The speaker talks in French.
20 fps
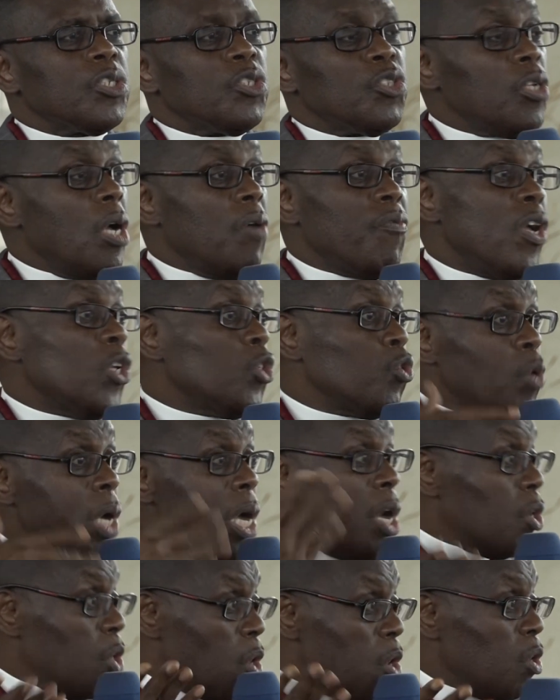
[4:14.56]
Si on veut jouer
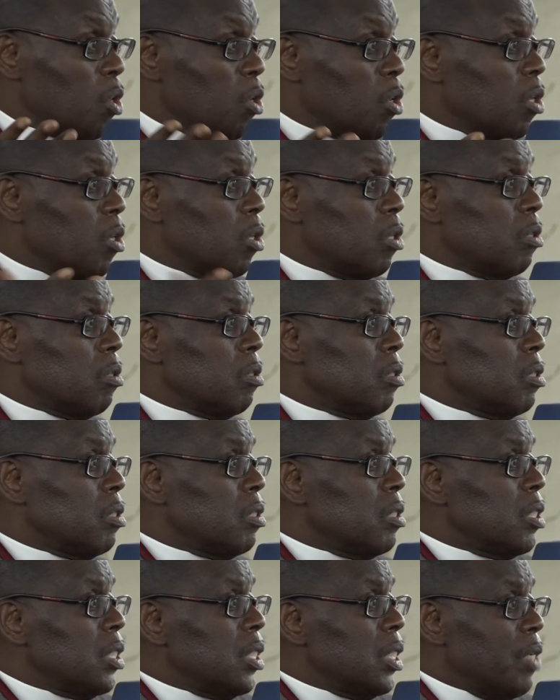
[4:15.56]
un rôle,
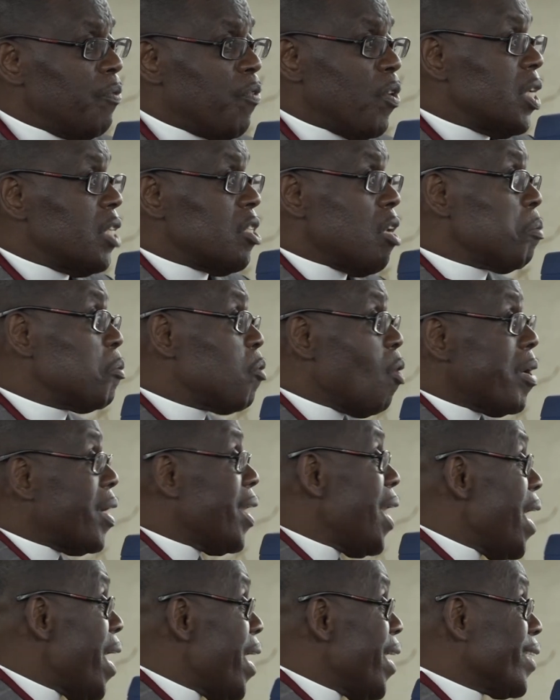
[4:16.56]
il faut des options
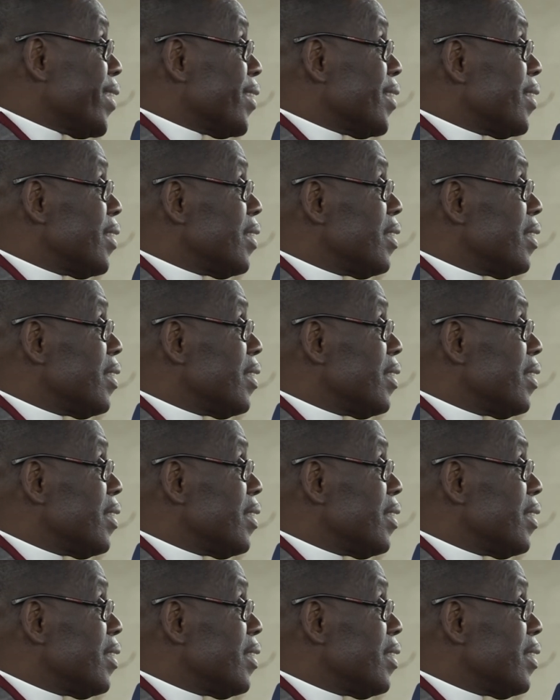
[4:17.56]
claires.